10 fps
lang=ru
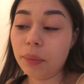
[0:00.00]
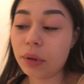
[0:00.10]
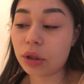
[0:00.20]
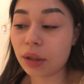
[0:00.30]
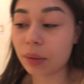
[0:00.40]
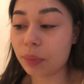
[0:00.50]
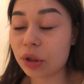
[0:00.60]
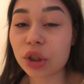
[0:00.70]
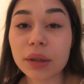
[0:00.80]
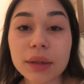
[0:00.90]
Пошла пить
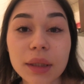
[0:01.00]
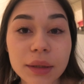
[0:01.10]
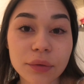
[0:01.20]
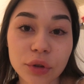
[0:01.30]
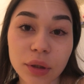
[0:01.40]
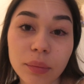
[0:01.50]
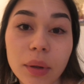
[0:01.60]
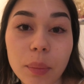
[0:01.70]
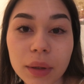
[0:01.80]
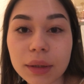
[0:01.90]
чай, кстати, вчера
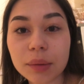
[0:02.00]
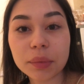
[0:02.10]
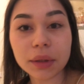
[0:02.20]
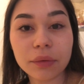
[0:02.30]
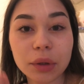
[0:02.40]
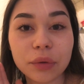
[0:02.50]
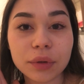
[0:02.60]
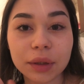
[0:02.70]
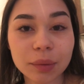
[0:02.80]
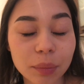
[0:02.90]
была Пасха, поздравляю
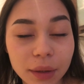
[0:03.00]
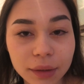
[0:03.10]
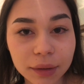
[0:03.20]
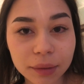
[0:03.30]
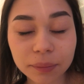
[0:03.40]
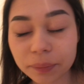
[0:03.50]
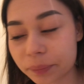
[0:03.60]
всех с праздником.